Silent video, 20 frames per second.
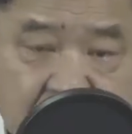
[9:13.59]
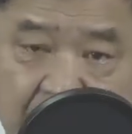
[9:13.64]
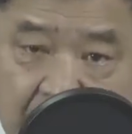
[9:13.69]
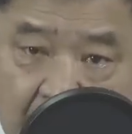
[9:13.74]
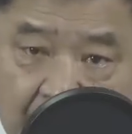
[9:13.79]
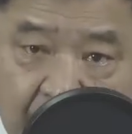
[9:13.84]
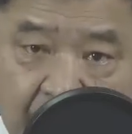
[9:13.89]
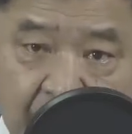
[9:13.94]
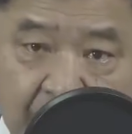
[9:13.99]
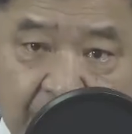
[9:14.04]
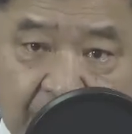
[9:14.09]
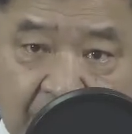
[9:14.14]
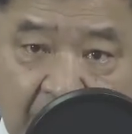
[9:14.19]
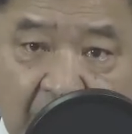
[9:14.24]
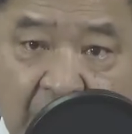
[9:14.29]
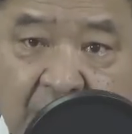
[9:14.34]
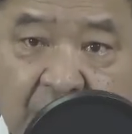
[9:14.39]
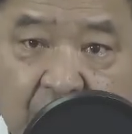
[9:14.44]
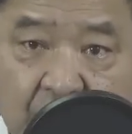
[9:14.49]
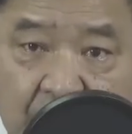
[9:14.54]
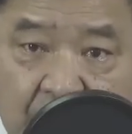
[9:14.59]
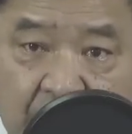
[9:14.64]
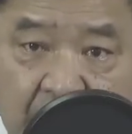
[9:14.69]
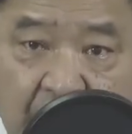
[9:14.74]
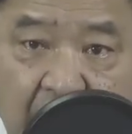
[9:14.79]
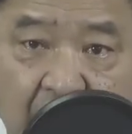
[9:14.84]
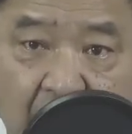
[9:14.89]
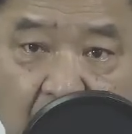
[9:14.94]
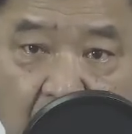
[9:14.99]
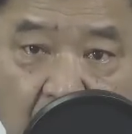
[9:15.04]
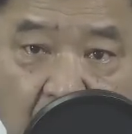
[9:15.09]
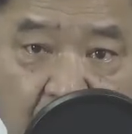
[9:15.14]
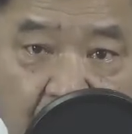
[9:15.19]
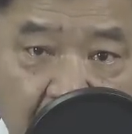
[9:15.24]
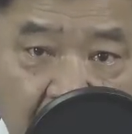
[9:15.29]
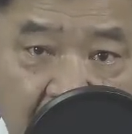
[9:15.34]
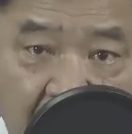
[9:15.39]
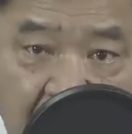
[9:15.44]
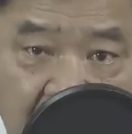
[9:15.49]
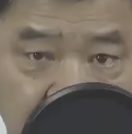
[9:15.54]
하면은 딱 떠오르는 게
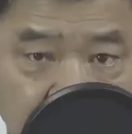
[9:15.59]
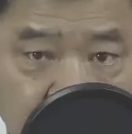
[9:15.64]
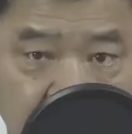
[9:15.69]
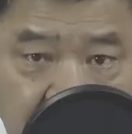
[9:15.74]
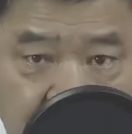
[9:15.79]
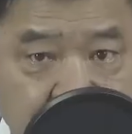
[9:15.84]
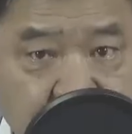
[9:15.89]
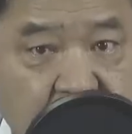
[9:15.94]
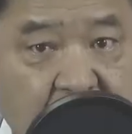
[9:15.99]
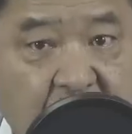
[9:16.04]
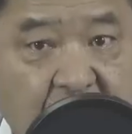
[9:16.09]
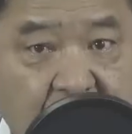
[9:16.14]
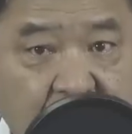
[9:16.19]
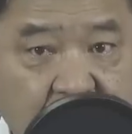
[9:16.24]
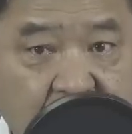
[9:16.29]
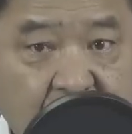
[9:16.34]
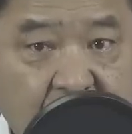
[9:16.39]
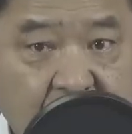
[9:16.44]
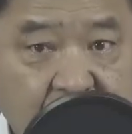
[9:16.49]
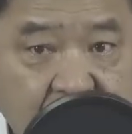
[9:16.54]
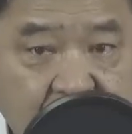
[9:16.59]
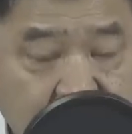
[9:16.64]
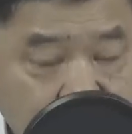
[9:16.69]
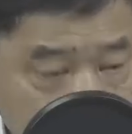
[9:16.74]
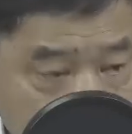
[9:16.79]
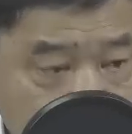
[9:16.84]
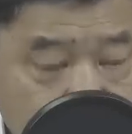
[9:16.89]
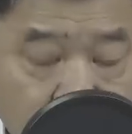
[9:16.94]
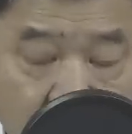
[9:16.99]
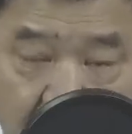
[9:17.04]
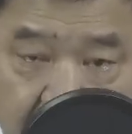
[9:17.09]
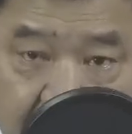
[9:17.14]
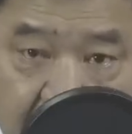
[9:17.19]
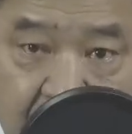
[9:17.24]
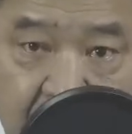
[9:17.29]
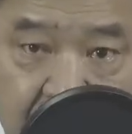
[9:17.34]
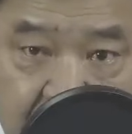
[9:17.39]
586이죠. 지금 이제 586